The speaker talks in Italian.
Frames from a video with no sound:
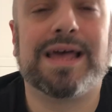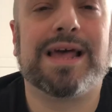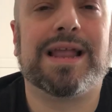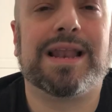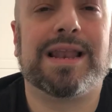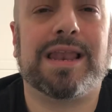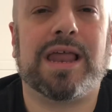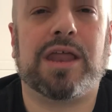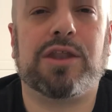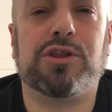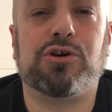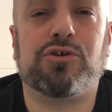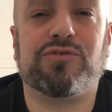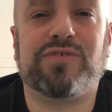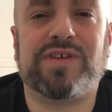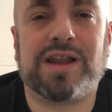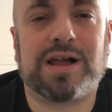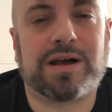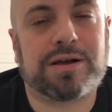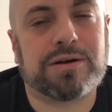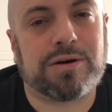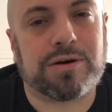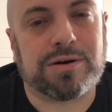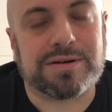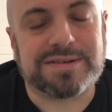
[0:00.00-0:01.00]
laddove la
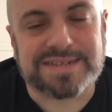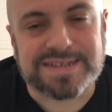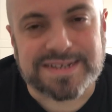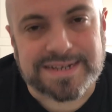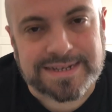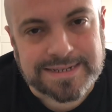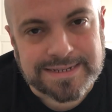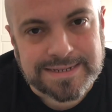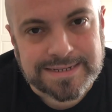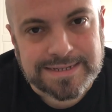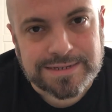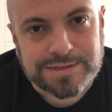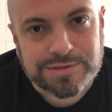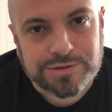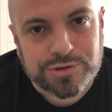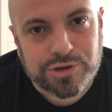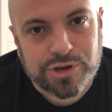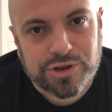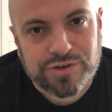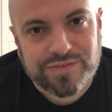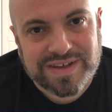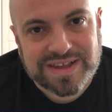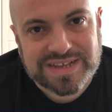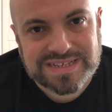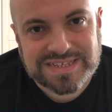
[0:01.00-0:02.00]
cosa non
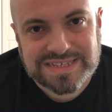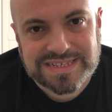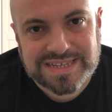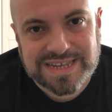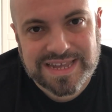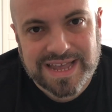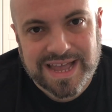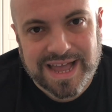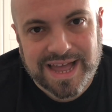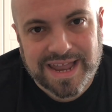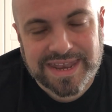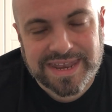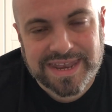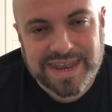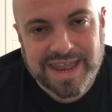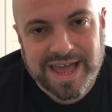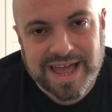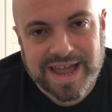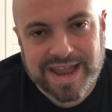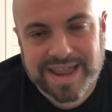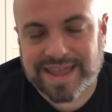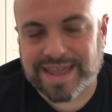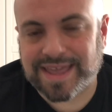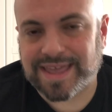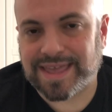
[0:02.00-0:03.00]
dovesse
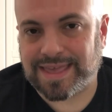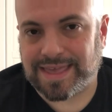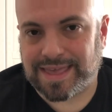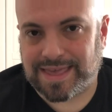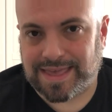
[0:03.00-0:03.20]
andare